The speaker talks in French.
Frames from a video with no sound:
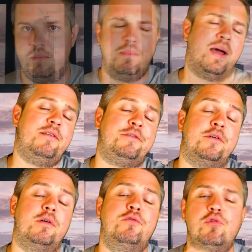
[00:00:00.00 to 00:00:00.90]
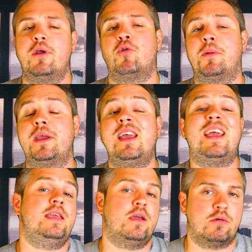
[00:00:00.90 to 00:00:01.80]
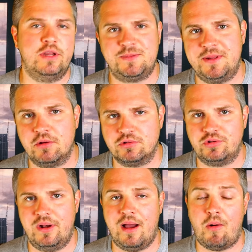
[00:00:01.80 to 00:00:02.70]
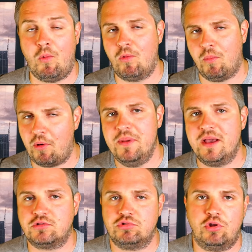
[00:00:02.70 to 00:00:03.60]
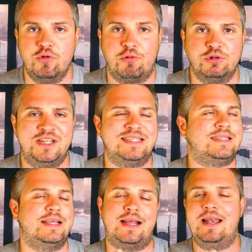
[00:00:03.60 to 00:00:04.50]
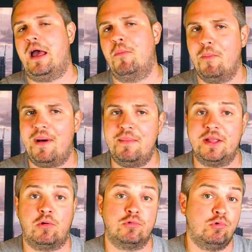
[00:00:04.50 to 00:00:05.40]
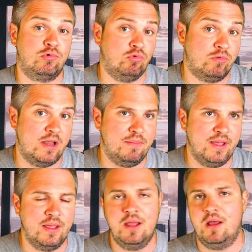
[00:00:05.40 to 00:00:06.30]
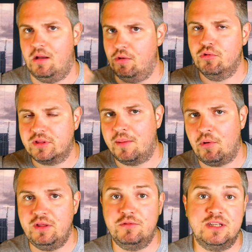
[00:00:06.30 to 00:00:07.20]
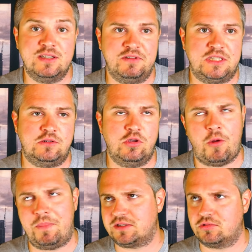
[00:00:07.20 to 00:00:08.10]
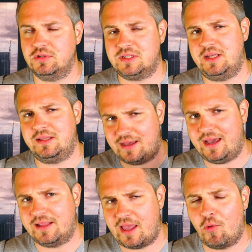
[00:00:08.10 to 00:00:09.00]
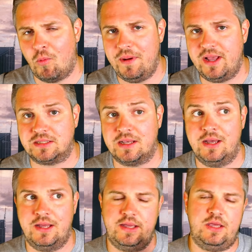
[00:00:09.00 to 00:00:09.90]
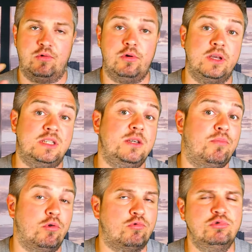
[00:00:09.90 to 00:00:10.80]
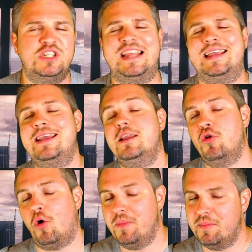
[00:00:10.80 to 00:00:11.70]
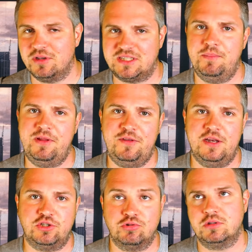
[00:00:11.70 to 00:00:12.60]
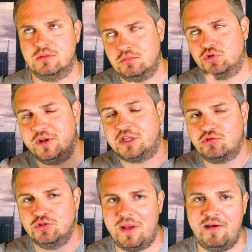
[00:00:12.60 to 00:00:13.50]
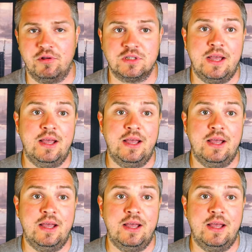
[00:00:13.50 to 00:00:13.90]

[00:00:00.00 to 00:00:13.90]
Bref, vous l'aurez compris, rien qu'en expliquant cela, on comprend bien que ce genre de projet, c'est clairement pas à mettre entre toutes les mains, notamment au niveau des investisseurs, parce que c'est très très complexe. Et encore ici, pour le coup, j'ai énormément simplifié les choses, je m'en excuse par avance.